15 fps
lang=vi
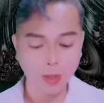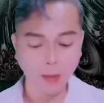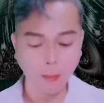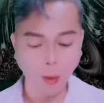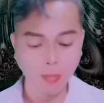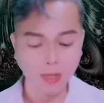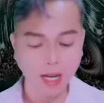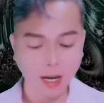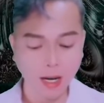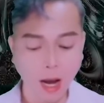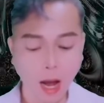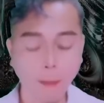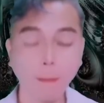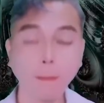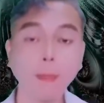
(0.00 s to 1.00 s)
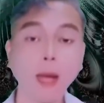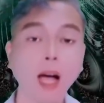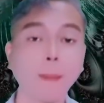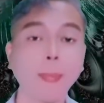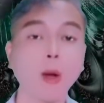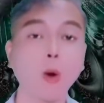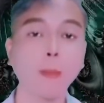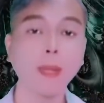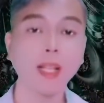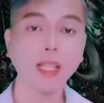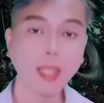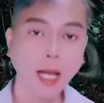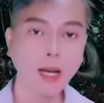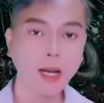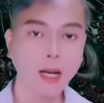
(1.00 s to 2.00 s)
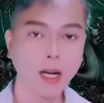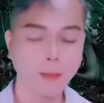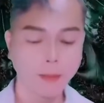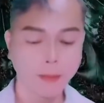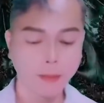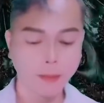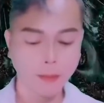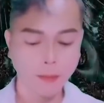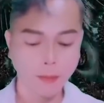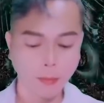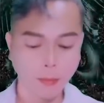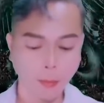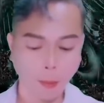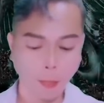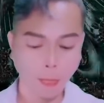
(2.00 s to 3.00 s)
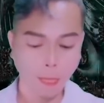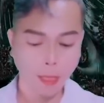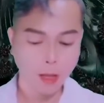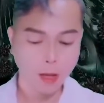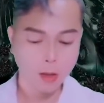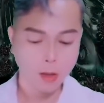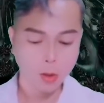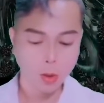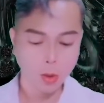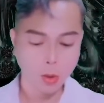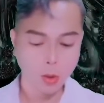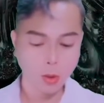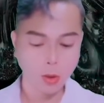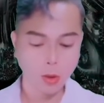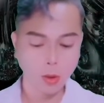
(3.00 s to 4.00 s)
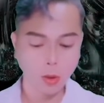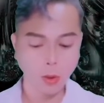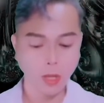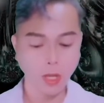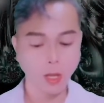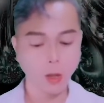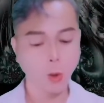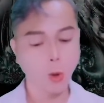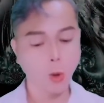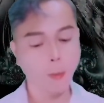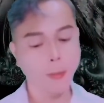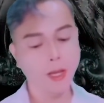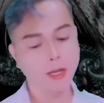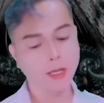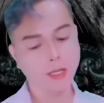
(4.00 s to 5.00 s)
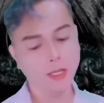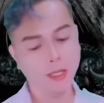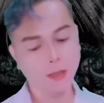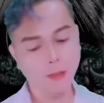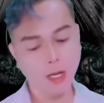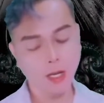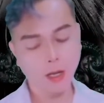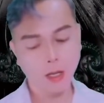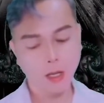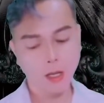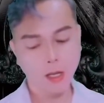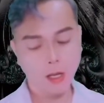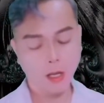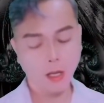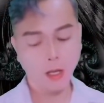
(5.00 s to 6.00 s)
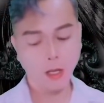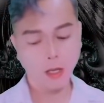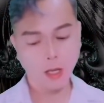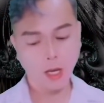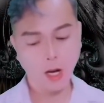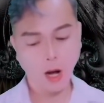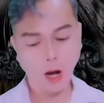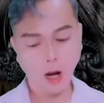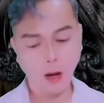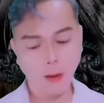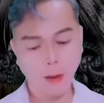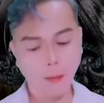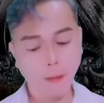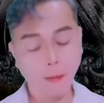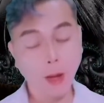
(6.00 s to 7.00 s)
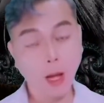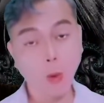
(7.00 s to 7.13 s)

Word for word: anh lại hại tôi ra thành cái bộ dạng như thế này đây. Bây giờ anh lấy đâu ra sự tự tin để mà kêu tôi tiếp tục làm việc cho anh chứ?